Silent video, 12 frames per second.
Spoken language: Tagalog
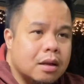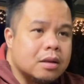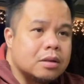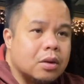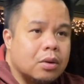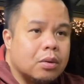
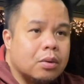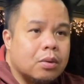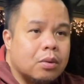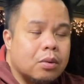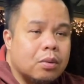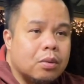
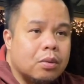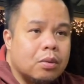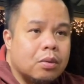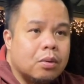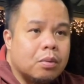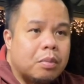So,
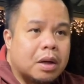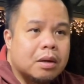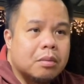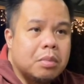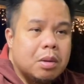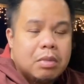pag
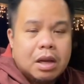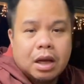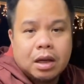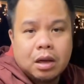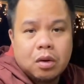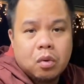bibili ka
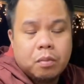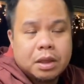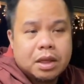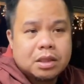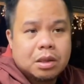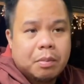ng lupa
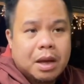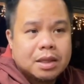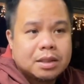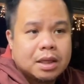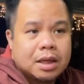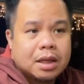diyan sa
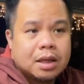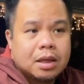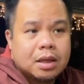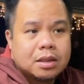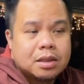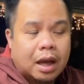Pasig,
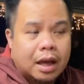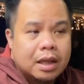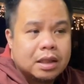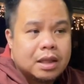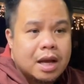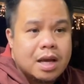sa
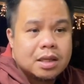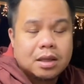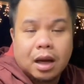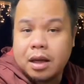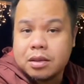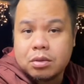Kainta, sa
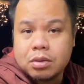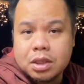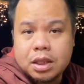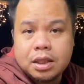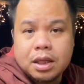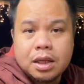Quezon
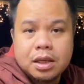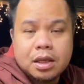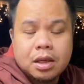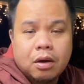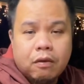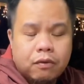City,
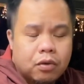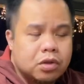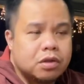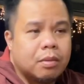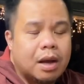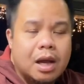of
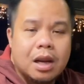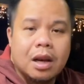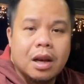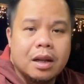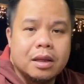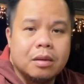course mahal,
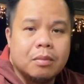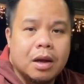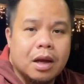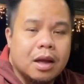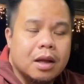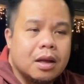'di ba?